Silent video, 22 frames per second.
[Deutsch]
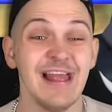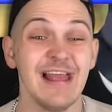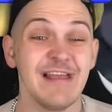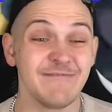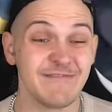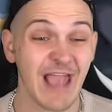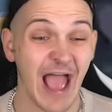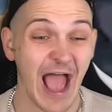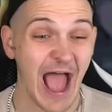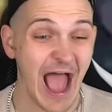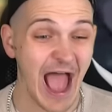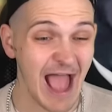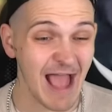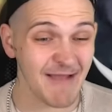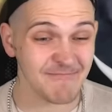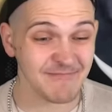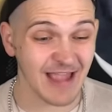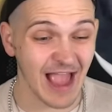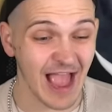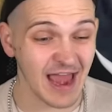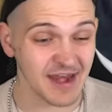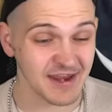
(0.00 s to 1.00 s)
Wir haben
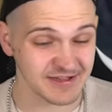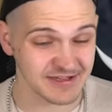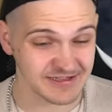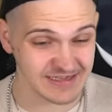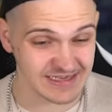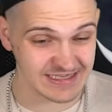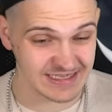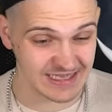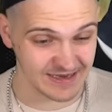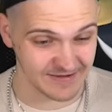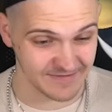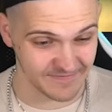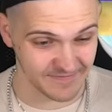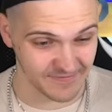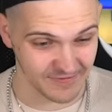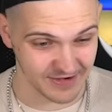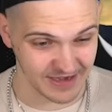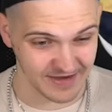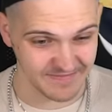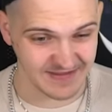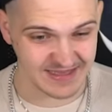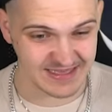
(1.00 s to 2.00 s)
gerade schon gesehen,
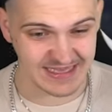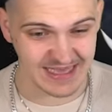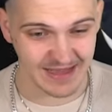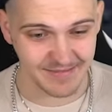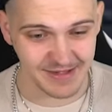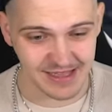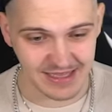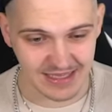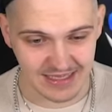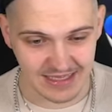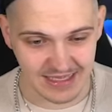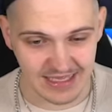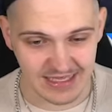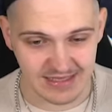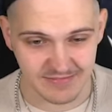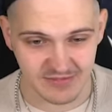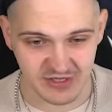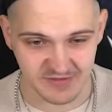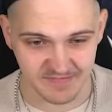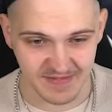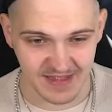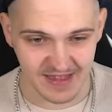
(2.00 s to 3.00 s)
Freunde, wir sammeln in diesem
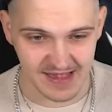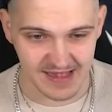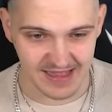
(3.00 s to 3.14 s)
Spiel